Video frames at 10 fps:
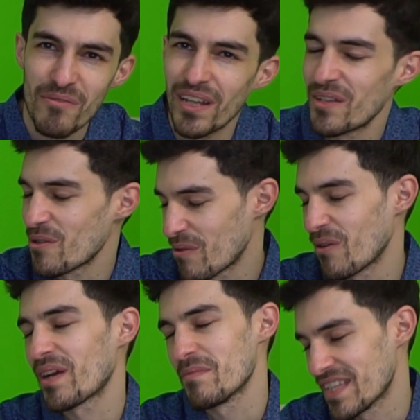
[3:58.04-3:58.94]
guadagno
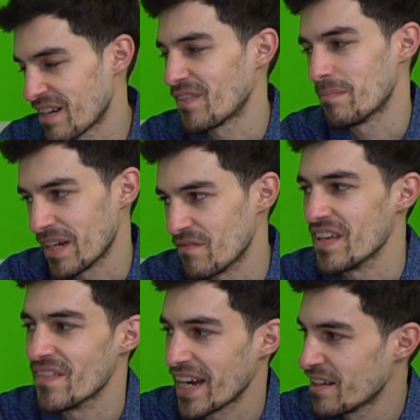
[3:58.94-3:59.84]
quello che mi serve per
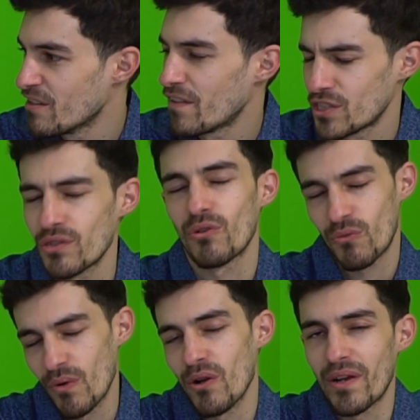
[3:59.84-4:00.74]
vivere, facendo
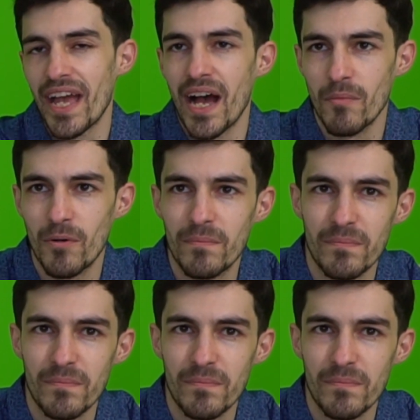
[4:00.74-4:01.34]
quello che amo.